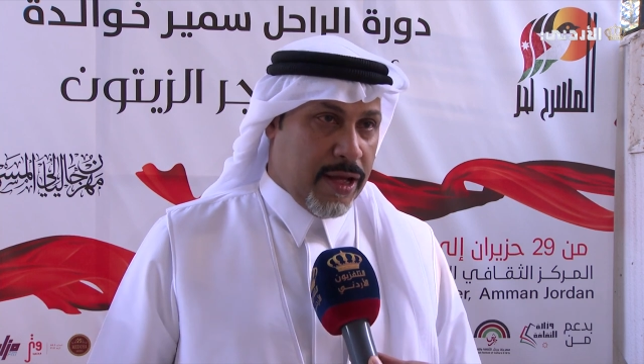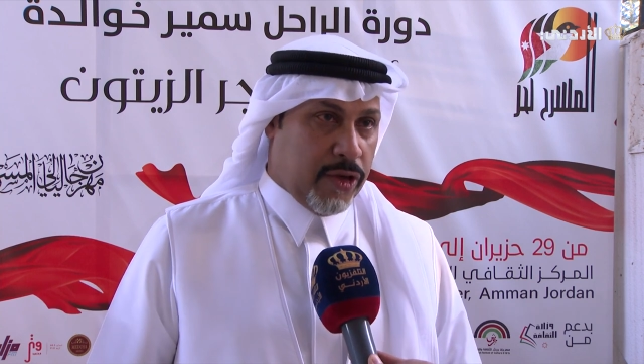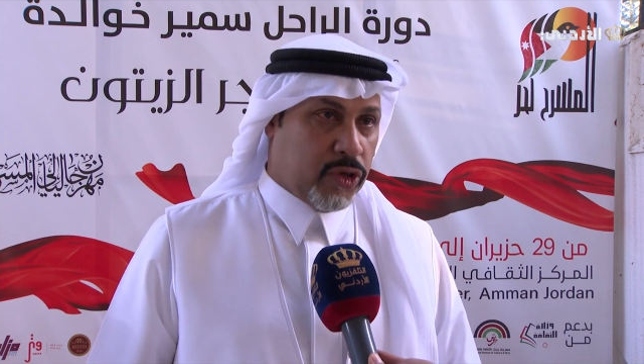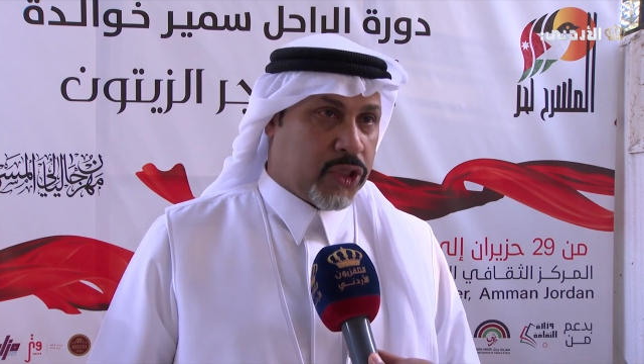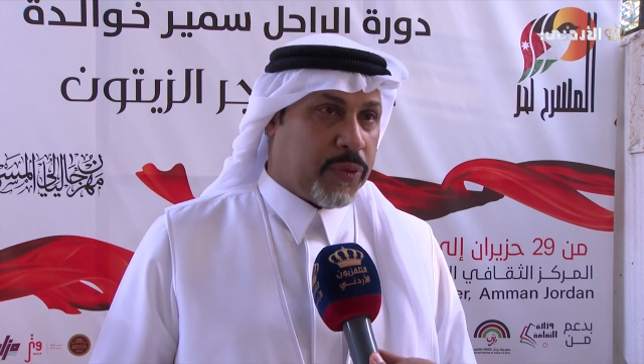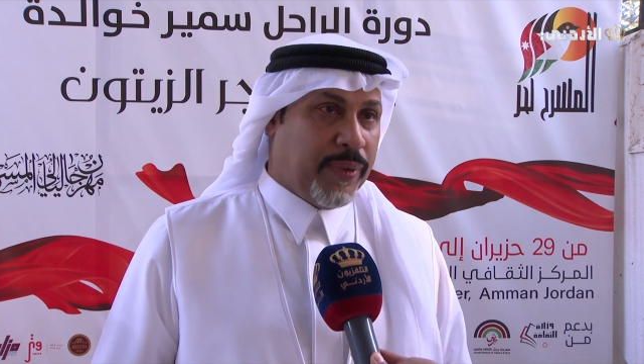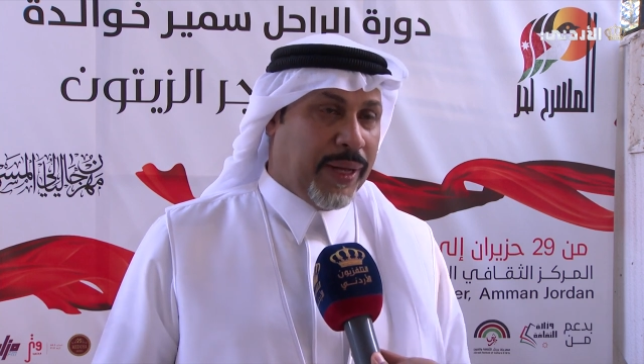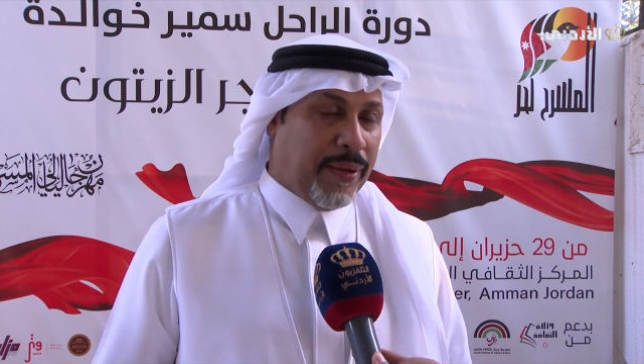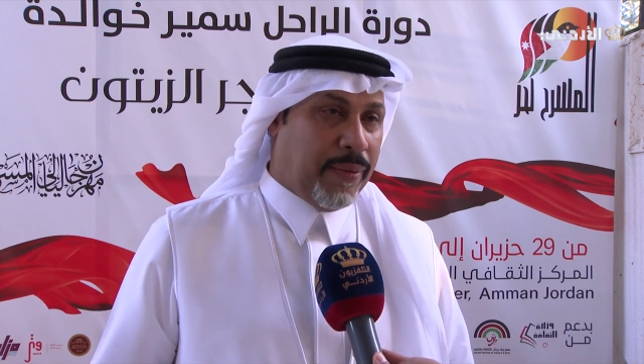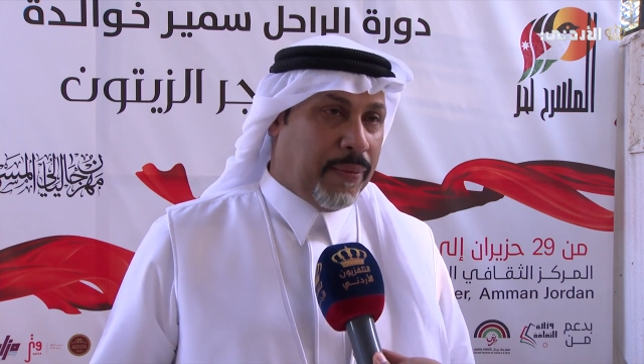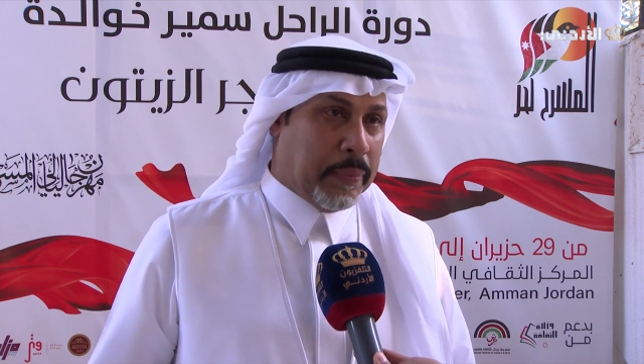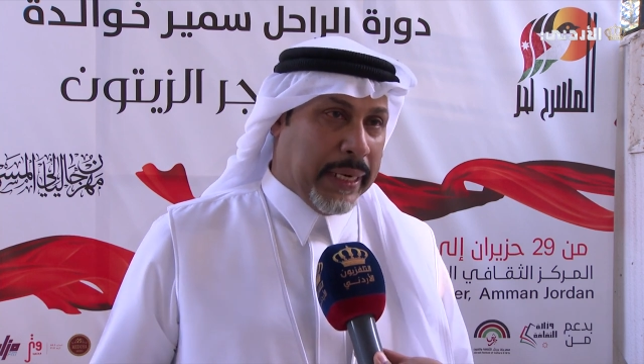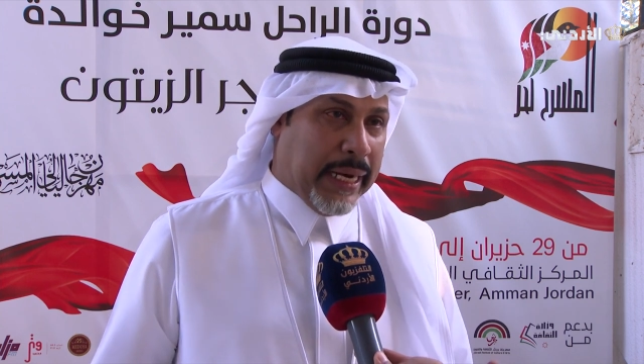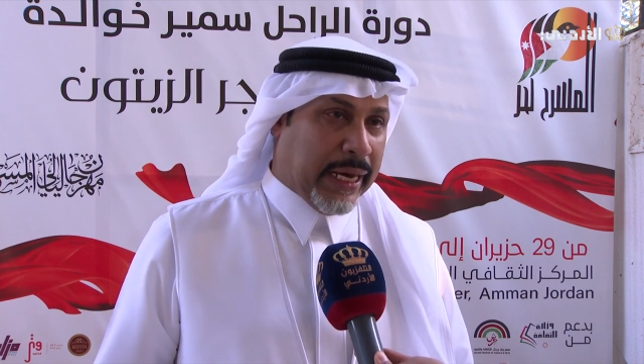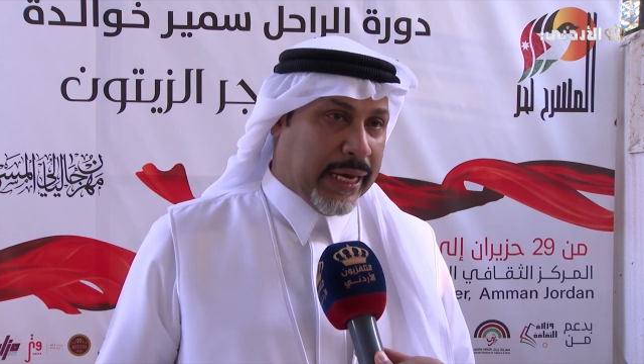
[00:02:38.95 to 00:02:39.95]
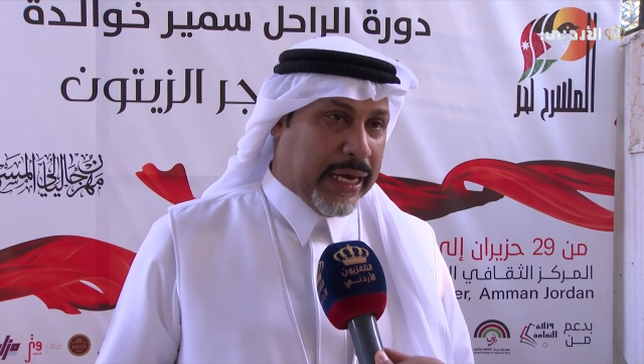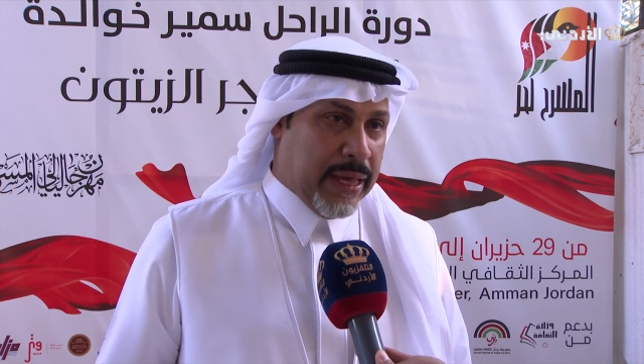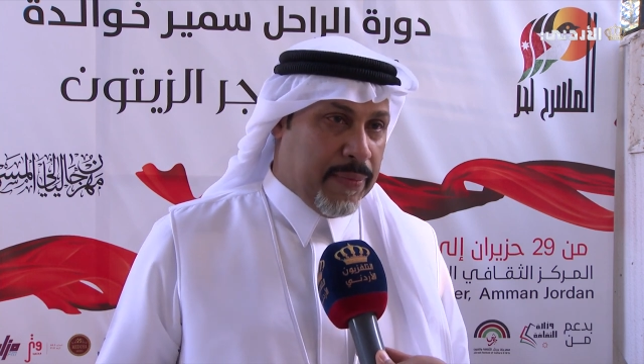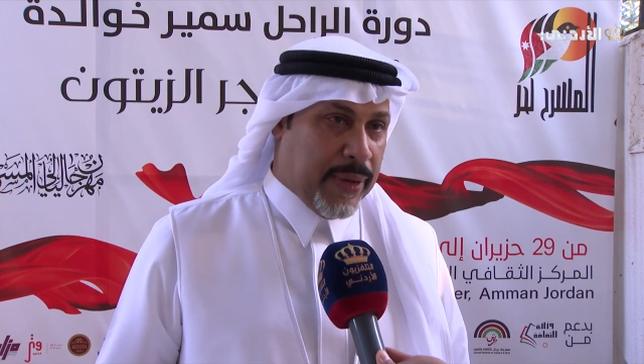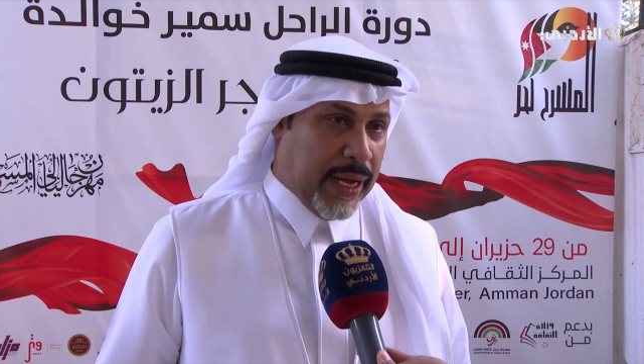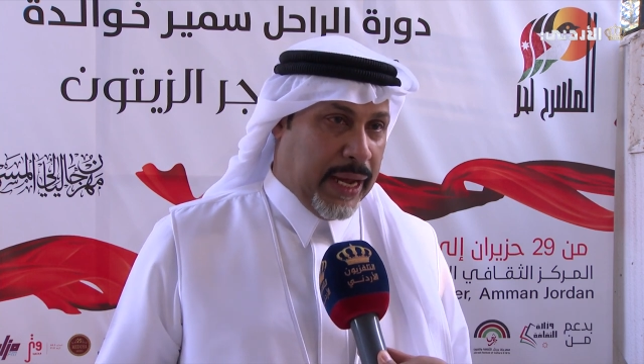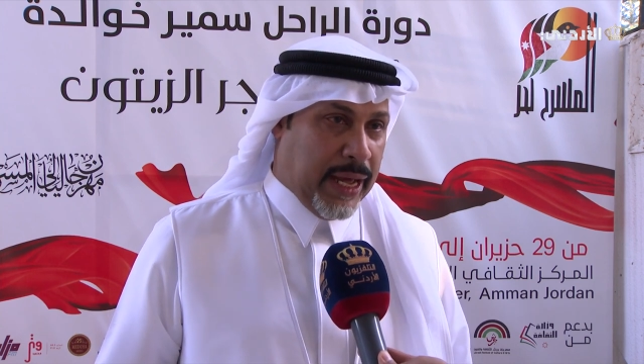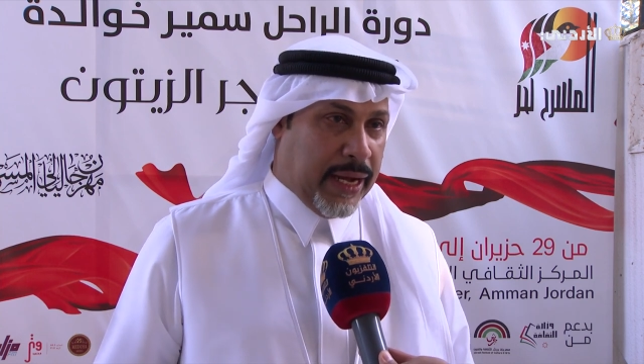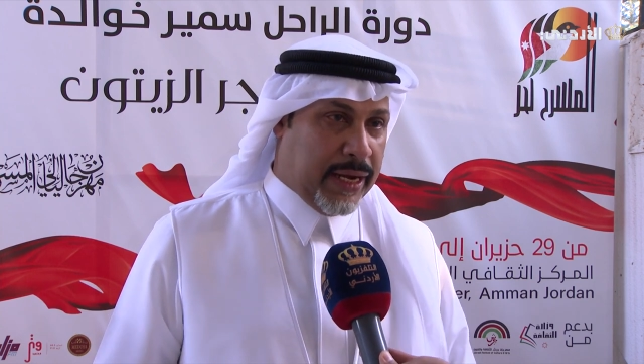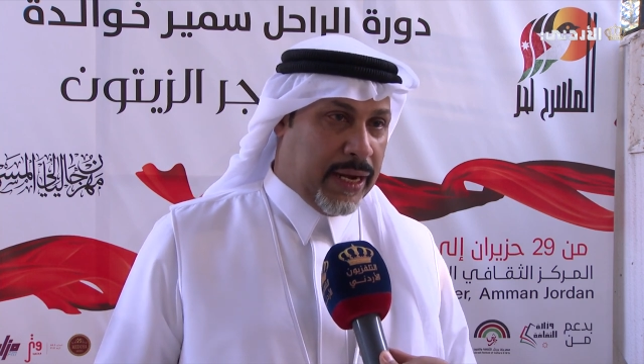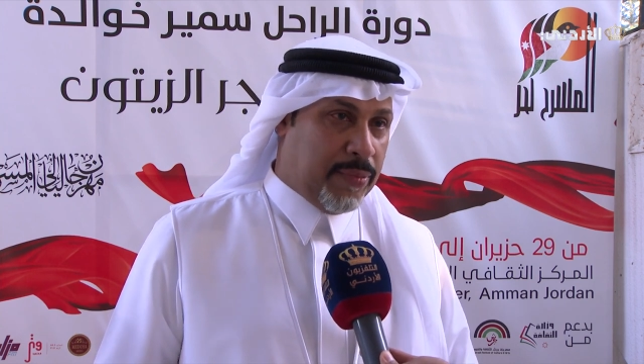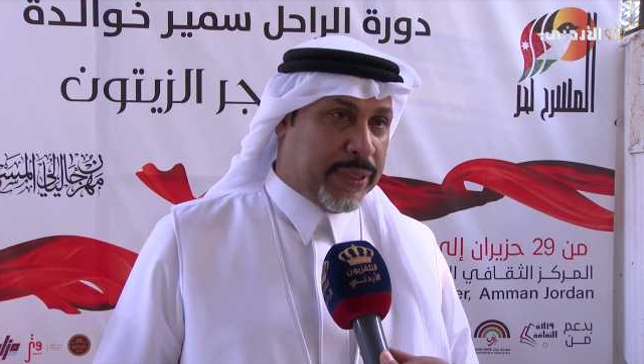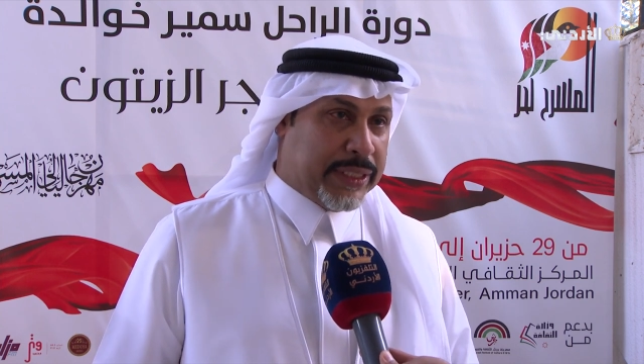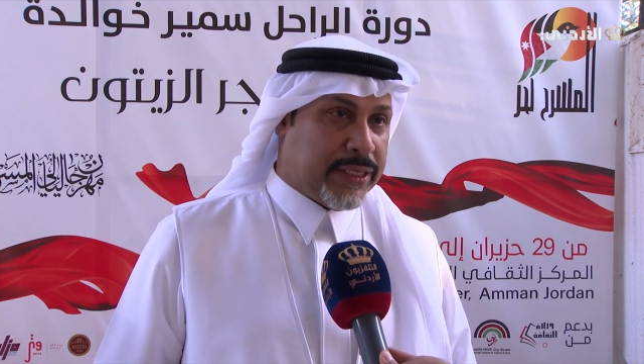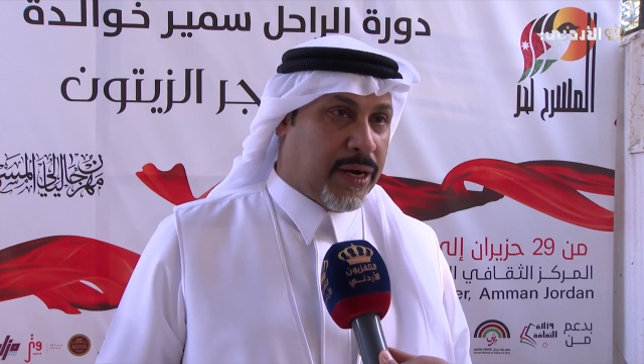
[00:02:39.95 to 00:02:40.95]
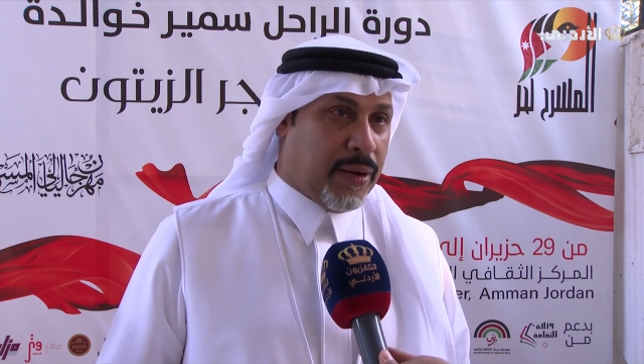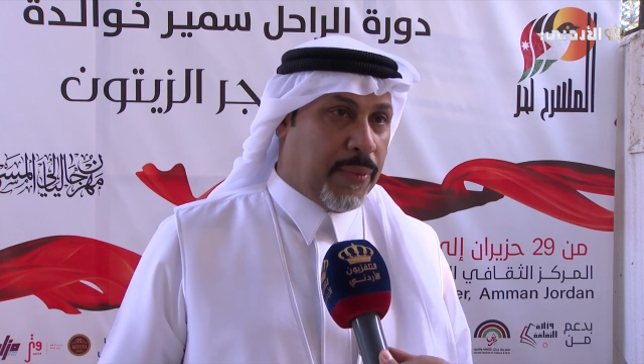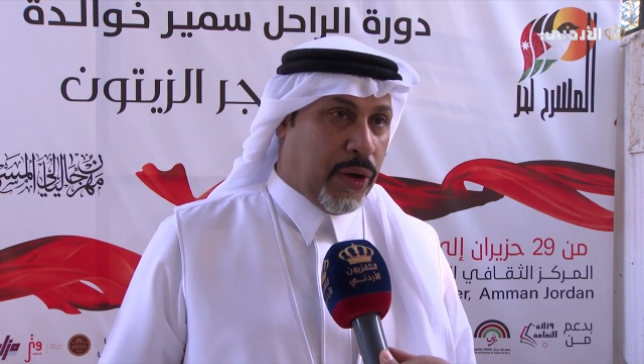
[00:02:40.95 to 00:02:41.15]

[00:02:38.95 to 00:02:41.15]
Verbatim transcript: يصبح بلا قيمة لأن المسرح